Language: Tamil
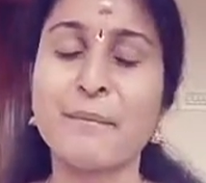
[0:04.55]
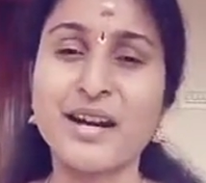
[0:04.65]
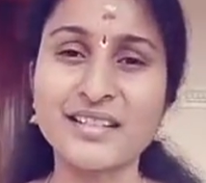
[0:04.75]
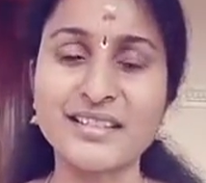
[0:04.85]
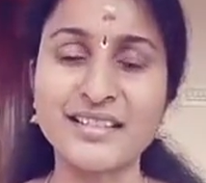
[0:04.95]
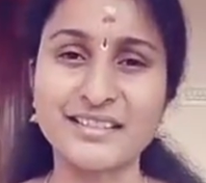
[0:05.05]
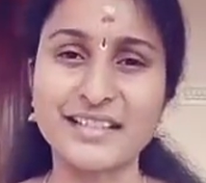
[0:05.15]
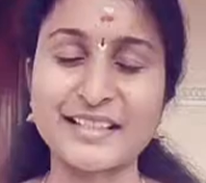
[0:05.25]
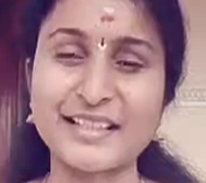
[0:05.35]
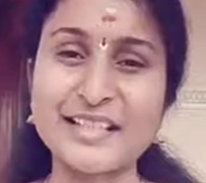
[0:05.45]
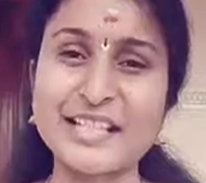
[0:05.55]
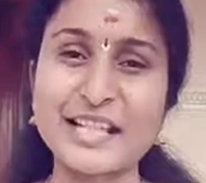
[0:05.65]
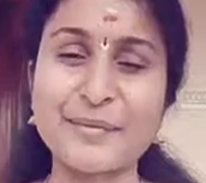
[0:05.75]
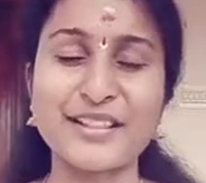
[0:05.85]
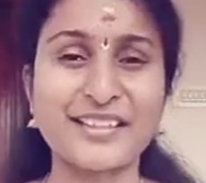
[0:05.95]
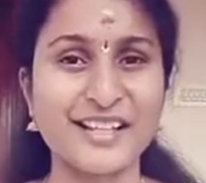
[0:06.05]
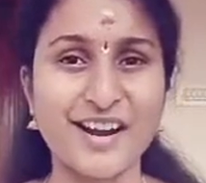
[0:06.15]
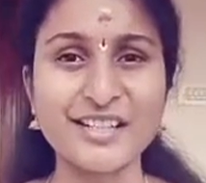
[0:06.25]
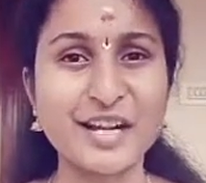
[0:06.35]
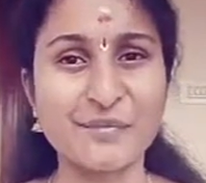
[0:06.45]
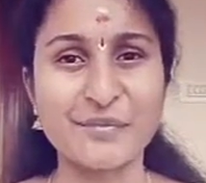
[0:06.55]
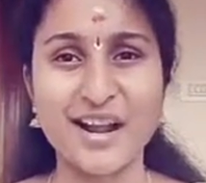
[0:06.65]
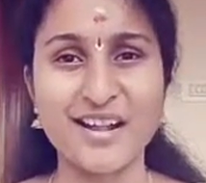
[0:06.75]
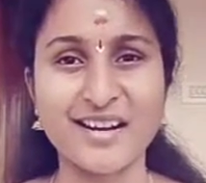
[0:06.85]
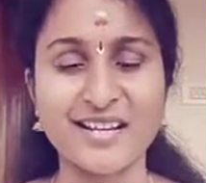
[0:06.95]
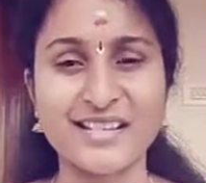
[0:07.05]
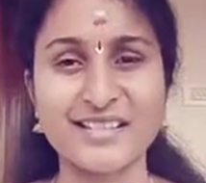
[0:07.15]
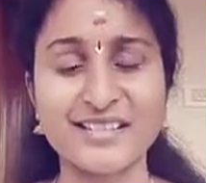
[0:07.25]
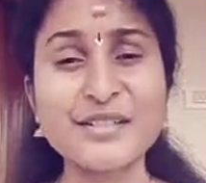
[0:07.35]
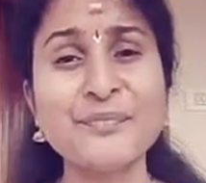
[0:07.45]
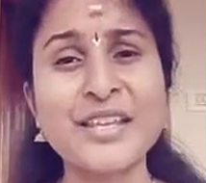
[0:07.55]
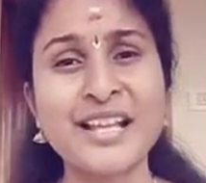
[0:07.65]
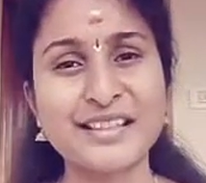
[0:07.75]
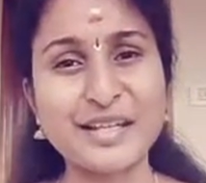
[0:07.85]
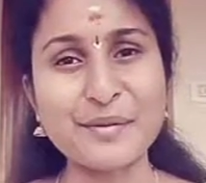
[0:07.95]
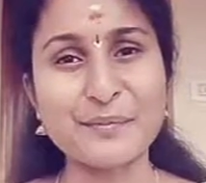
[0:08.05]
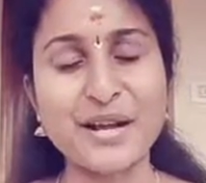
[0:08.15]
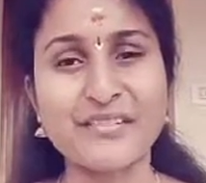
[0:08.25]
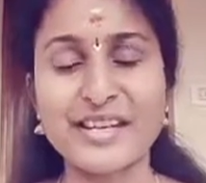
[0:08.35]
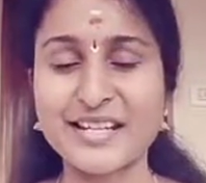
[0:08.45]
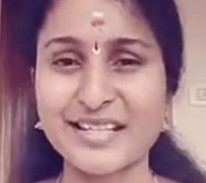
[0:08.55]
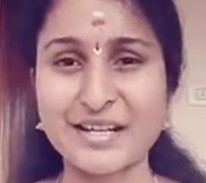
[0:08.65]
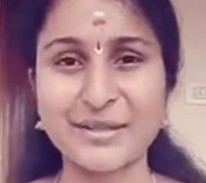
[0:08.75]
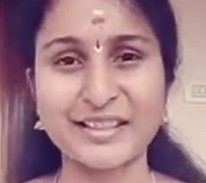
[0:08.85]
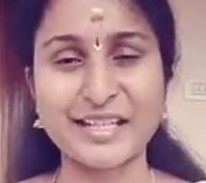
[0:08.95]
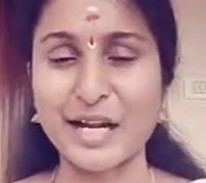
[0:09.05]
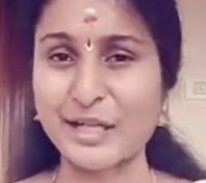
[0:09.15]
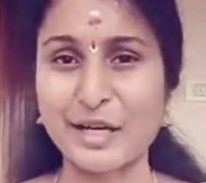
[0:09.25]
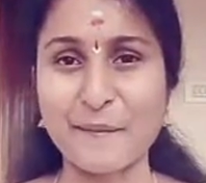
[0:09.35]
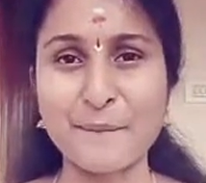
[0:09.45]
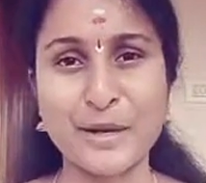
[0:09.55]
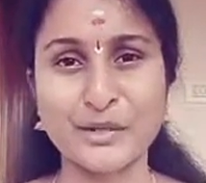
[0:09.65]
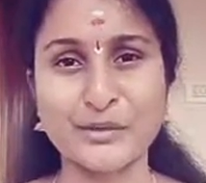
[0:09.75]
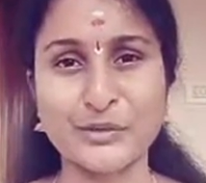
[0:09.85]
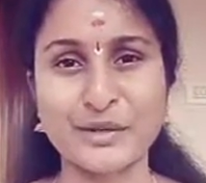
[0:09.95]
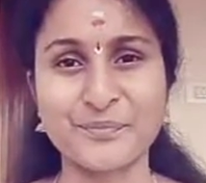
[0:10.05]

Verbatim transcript: மார்கழி திங்கள் இருபத்தி நான்காம் நாளான என்று திருப்பாவையின் இருபத்தி நான்காம் பாசுரம்